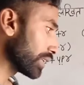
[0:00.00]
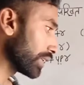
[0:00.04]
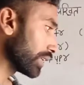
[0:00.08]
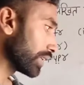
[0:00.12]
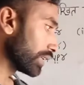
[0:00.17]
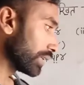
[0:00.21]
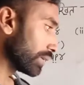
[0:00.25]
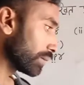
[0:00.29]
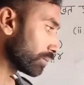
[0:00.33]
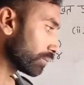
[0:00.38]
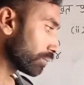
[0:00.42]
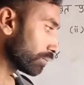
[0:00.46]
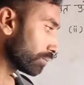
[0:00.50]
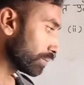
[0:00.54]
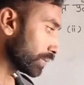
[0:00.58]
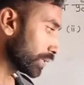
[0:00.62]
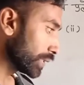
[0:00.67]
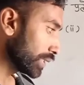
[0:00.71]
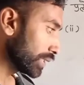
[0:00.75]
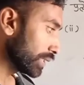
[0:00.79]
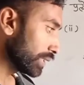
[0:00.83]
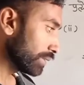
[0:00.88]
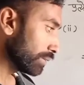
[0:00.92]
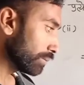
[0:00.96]
डी बी
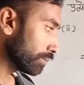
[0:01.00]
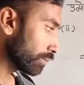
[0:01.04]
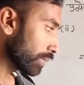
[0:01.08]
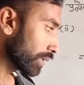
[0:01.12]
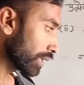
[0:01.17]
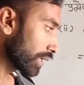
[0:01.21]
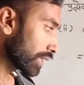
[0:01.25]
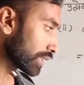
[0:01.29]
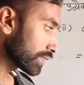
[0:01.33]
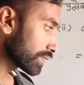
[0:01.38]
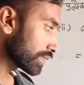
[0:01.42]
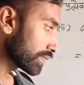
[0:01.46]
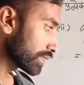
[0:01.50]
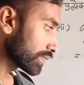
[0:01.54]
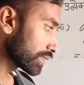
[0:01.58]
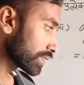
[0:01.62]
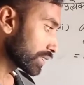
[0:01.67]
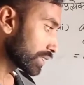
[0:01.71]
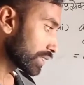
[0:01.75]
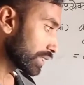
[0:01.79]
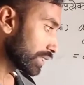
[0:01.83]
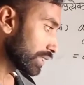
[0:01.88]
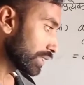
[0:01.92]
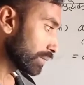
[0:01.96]
प्लस
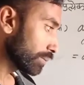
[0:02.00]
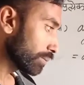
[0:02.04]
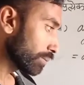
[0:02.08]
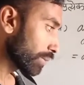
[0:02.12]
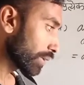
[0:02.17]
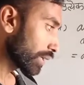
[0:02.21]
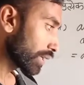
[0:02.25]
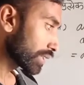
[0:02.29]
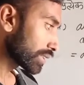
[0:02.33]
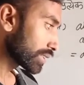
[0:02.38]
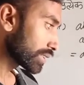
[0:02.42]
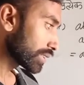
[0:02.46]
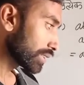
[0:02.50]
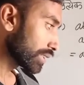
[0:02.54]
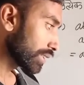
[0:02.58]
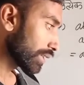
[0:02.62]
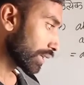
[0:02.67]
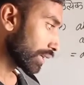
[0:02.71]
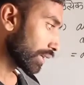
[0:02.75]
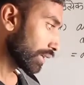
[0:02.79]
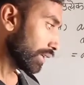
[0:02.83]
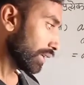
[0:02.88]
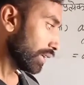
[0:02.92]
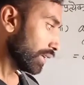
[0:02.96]
सी प्लस
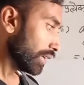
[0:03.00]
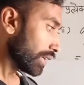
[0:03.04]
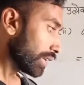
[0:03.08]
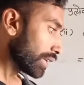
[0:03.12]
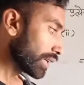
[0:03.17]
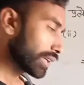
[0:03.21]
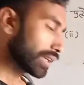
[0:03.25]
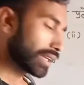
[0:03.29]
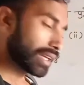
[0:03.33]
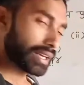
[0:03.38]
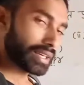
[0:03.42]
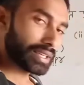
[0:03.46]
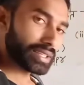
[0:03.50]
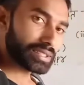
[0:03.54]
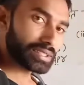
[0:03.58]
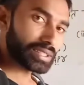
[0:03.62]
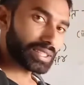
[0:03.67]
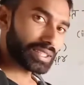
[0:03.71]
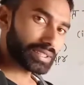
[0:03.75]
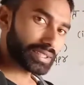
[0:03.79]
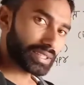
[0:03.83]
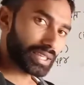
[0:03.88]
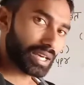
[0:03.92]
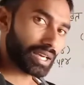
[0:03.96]
डी लेकिन हर के
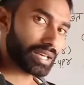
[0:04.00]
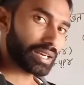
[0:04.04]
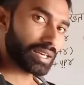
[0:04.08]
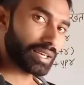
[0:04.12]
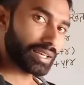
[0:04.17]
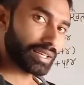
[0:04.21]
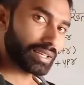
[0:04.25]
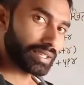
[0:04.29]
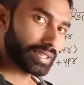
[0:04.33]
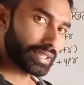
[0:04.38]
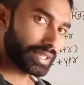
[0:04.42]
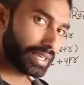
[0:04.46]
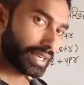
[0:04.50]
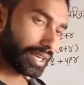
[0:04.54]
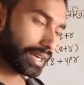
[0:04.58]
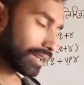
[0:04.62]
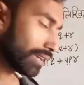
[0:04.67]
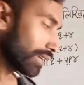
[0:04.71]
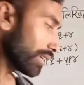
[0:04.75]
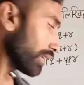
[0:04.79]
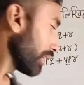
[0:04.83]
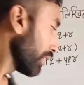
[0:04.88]
साथ क्या आ रहा है ए आ रहा है